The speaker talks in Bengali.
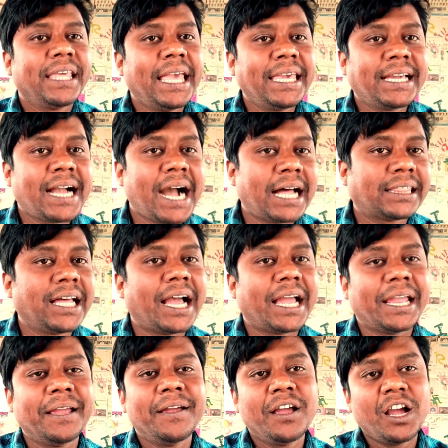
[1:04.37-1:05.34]
এই
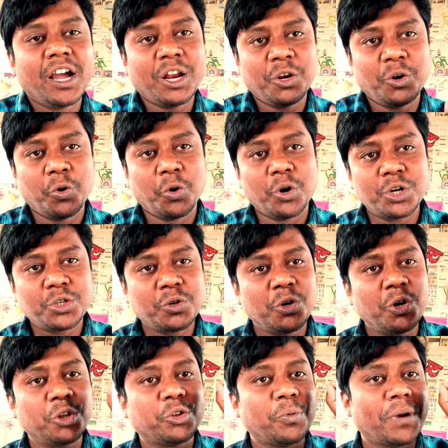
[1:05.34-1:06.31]
খাতায়
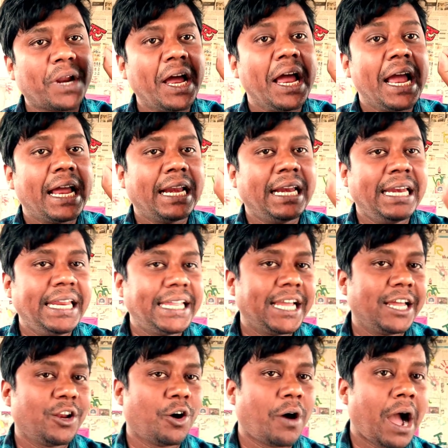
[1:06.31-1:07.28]
নোটসগুলো তোমরা
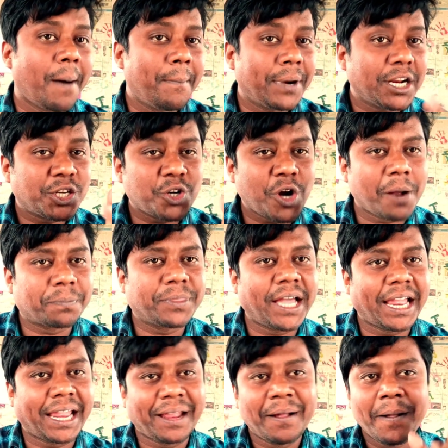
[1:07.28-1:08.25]
লিখে নাও আমরা
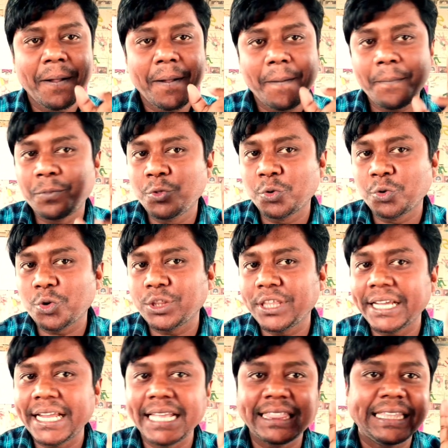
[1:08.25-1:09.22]
সপ্তাহে দুটো
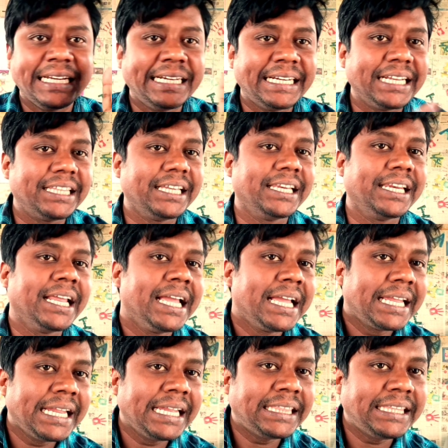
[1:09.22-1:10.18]
থেকে তিনটে দিন
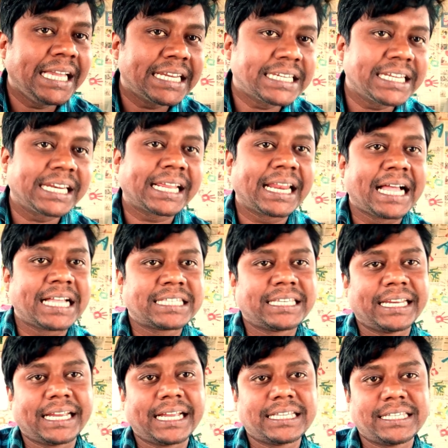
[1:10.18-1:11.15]
ইতিহাসের ক্লাস
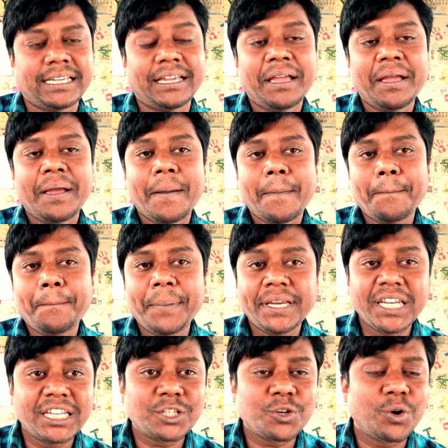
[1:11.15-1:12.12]
রেখেছি
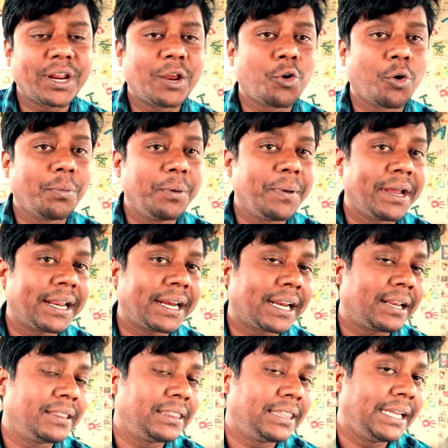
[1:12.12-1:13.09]
বিশেষ করে রবিবারের
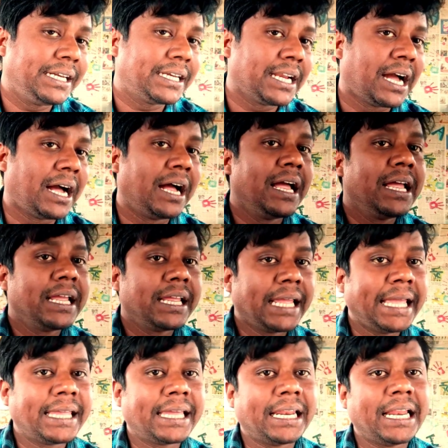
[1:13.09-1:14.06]
দিনটা
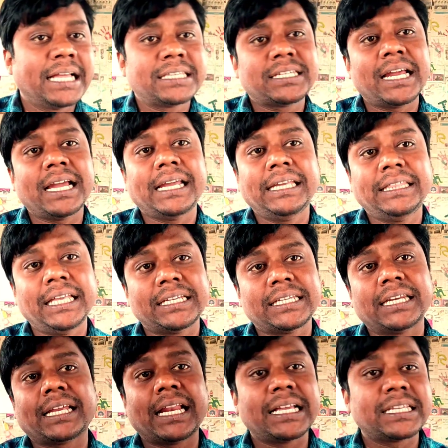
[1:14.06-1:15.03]
এই ক্লাসটা
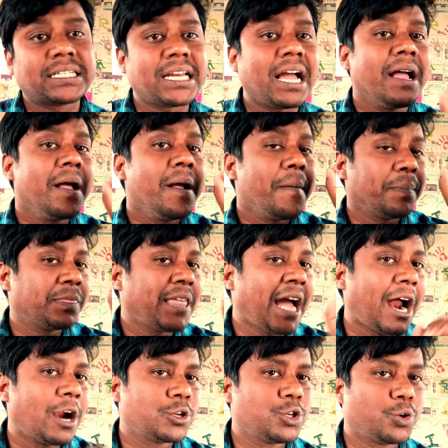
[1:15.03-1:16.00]
ইতিহাসের ক্লাসটা
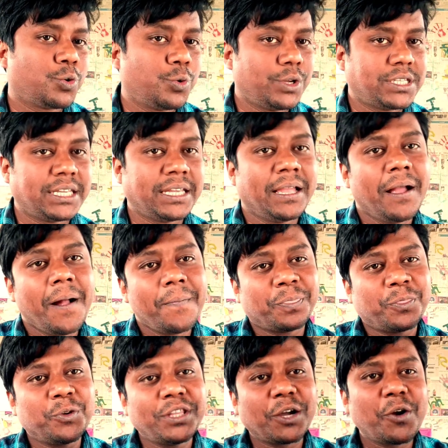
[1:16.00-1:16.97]
ধার্য করেছি
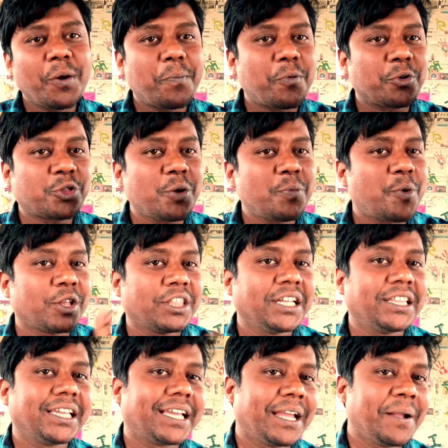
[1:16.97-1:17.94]
তো দেখো প্রথম
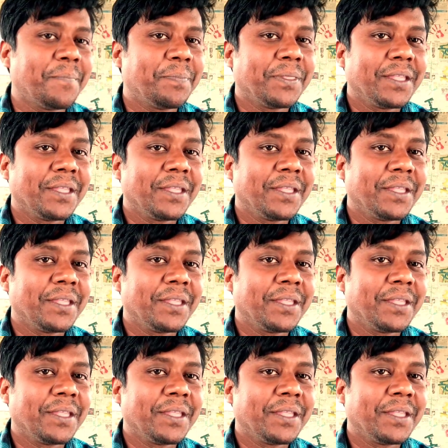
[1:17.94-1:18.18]
অধ্যায় থেকে